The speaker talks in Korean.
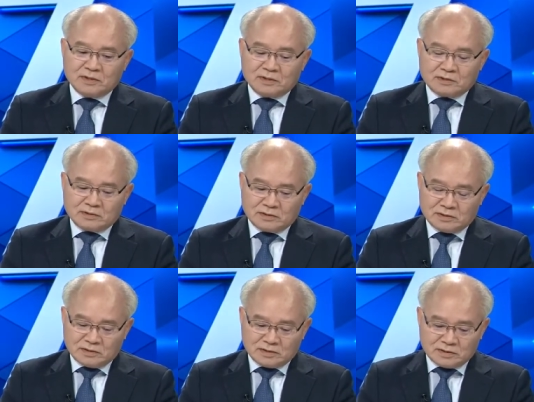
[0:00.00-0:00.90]

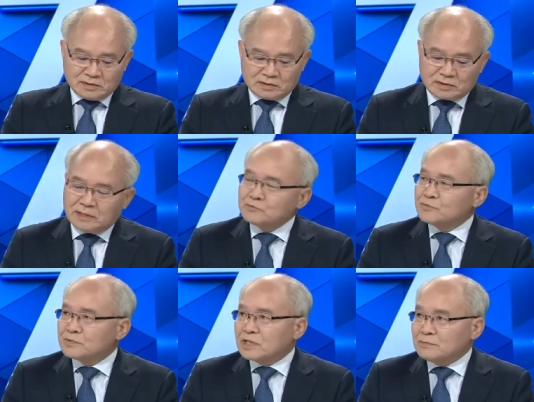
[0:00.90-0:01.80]
그
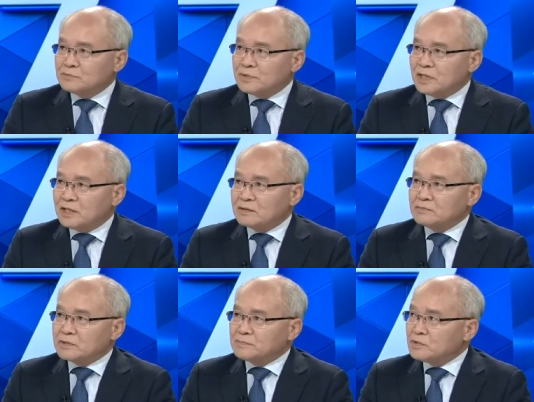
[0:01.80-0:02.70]
가뭄 가뭄에
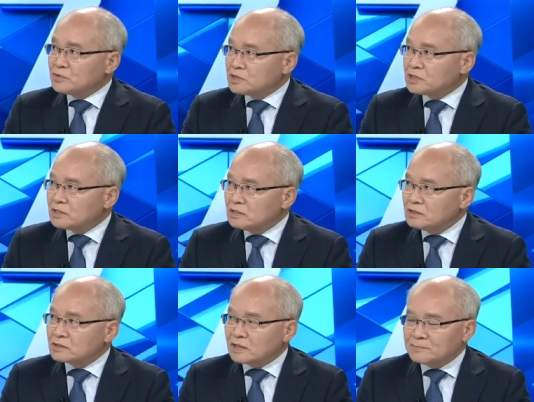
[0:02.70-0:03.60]
비 오듯이
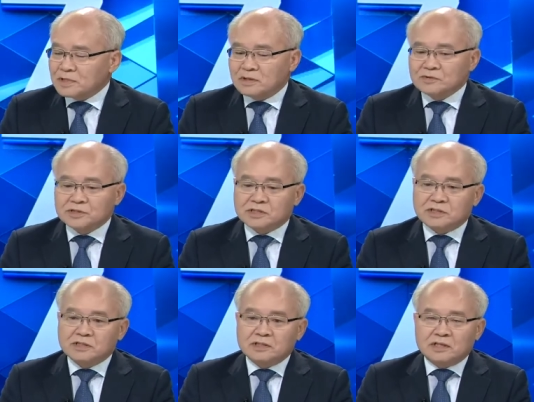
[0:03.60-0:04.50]
예. 단비가 오듯이
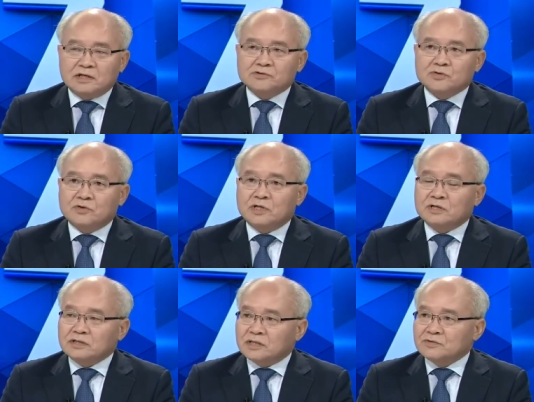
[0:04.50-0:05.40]
아주 효과가
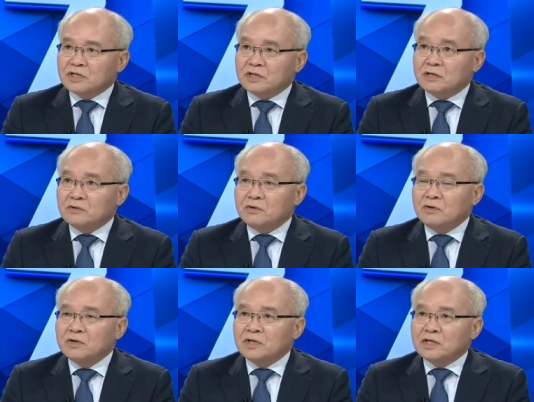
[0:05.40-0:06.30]
컸다고 생각하고
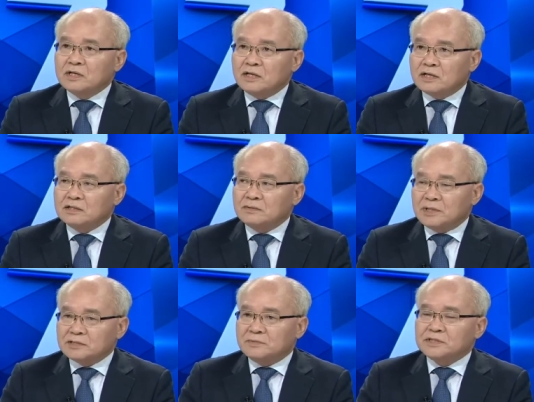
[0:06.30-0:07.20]
아까 이제
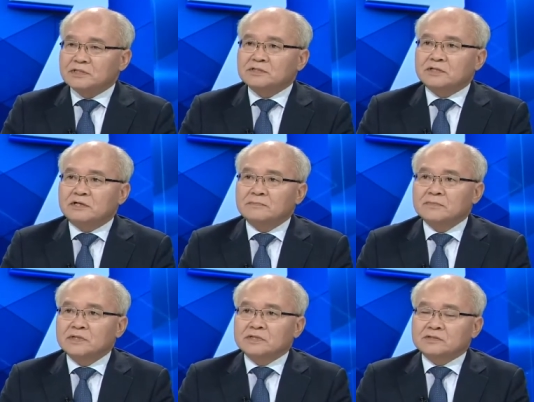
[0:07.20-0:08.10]
말씀하신 것처럼
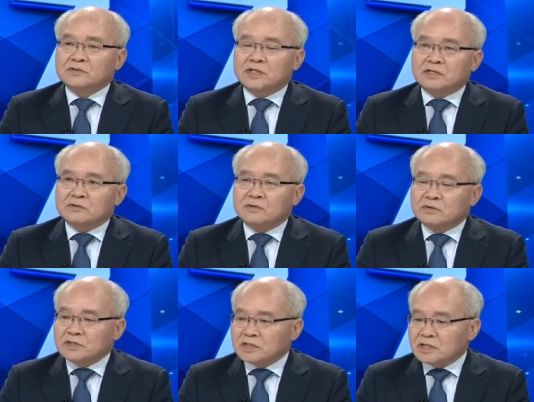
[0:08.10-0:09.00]

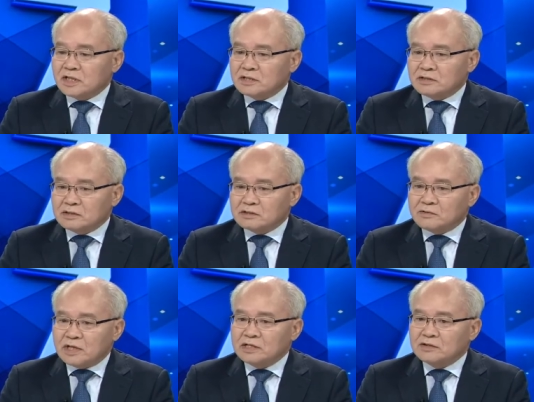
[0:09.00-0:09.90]
소상공인들이나 여러 그
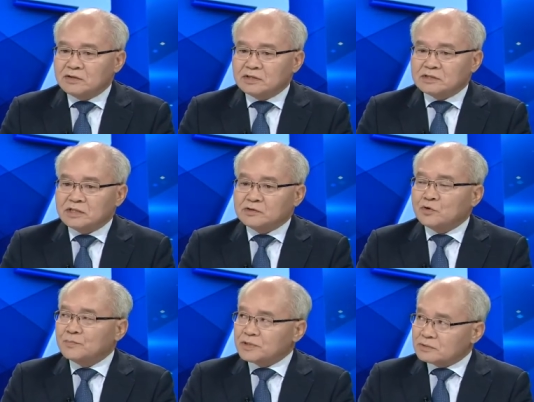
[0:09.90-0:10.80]
관련된
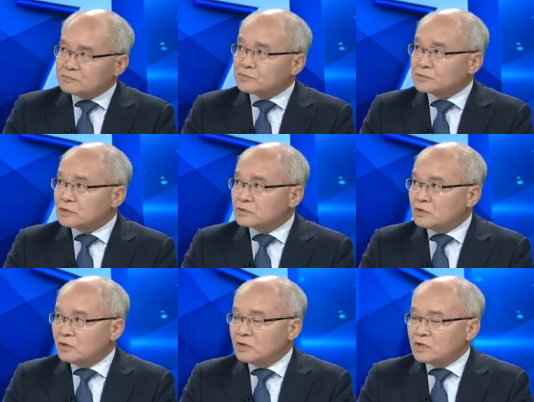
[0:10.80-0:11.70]
제조업 이런 부분들도